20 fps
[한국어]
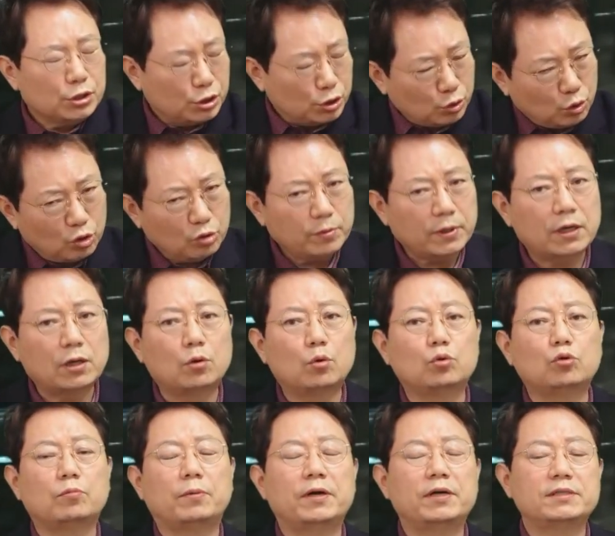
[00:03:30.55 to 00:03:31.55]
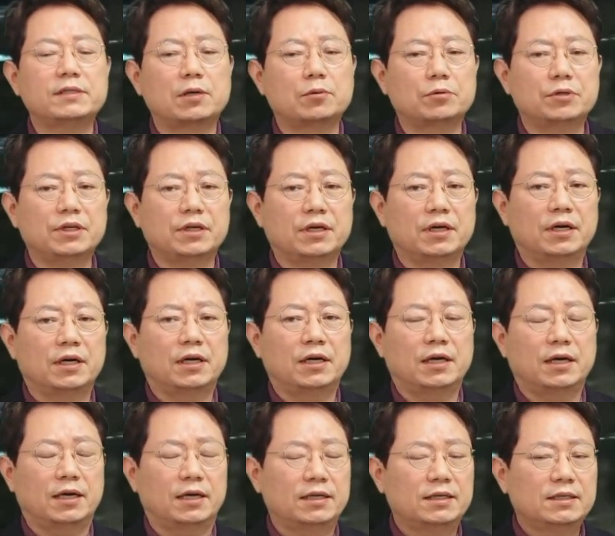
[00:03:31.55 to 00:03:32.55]
신호에 반한 오토바이
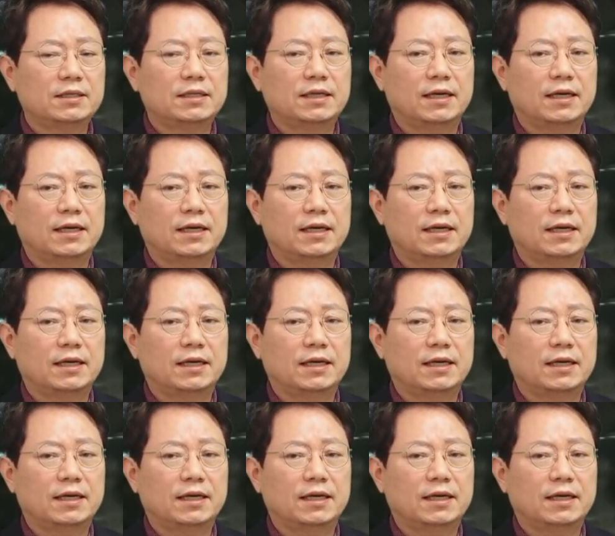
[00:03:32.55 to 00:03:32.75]
사고니까